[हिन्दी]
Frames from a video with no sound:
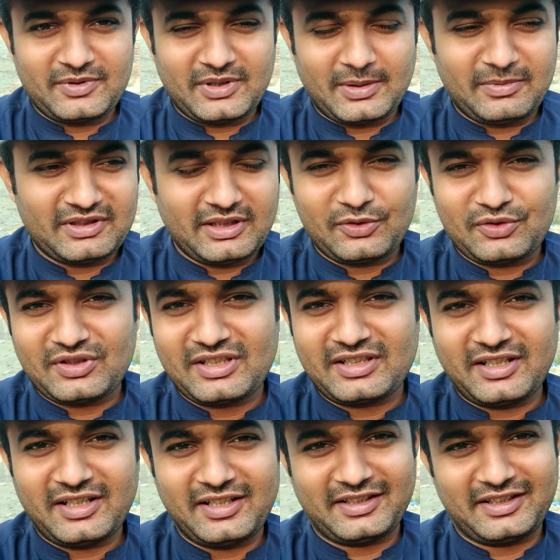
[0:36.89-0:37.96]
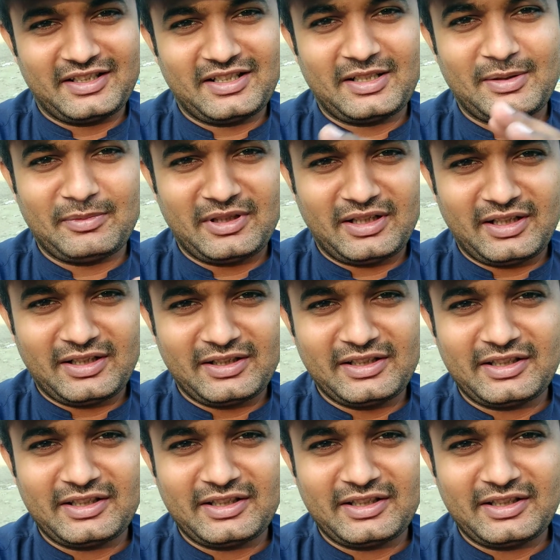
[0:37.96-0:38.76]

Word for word: सा बंदा है उसने कहा है कि यार हमारा आई